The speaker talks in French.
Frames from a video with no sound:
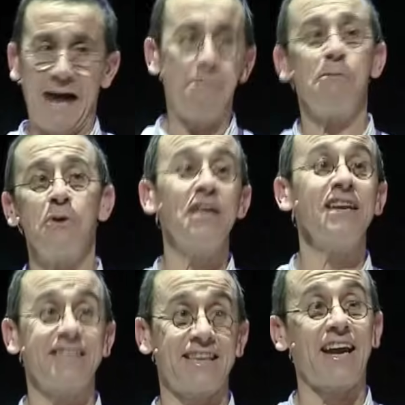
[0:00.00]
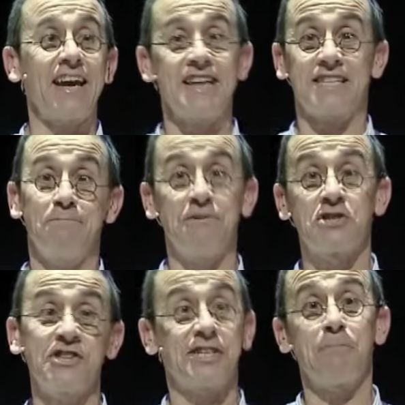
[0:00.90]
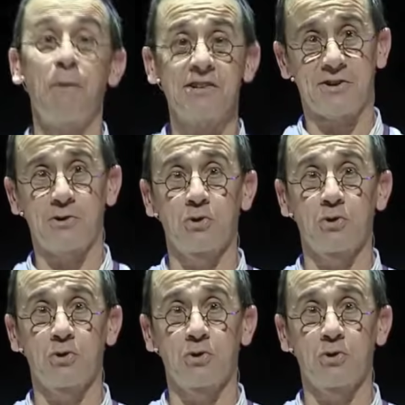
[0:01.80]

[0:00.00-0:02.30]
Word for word: À un moment donné, la Thérèse, elle me dit, je ne sais pas ce que